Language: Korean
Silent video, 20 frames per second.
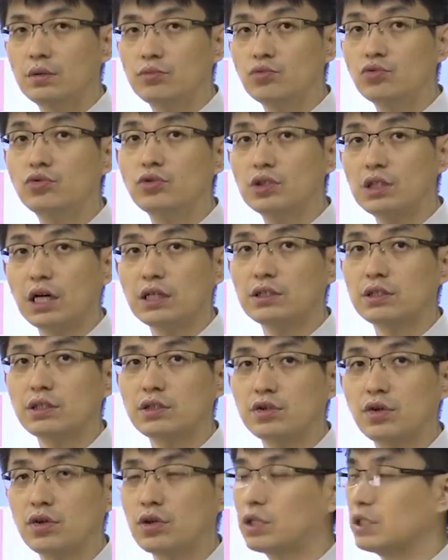누구지
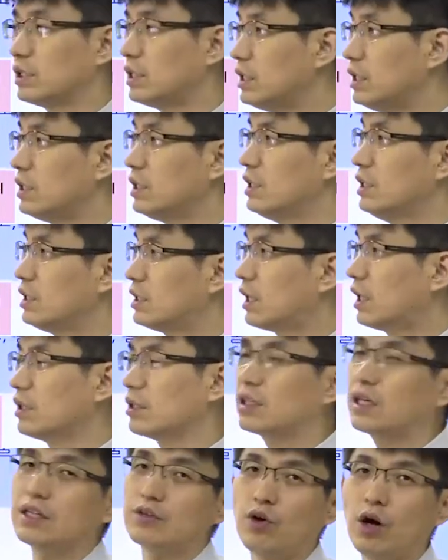아시겠죠? 그러니까 일, 단
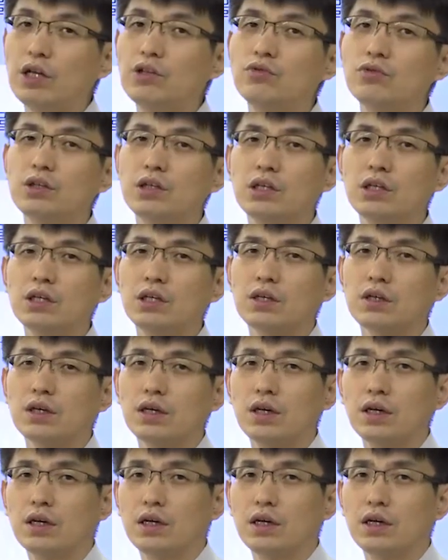그러니까 환율이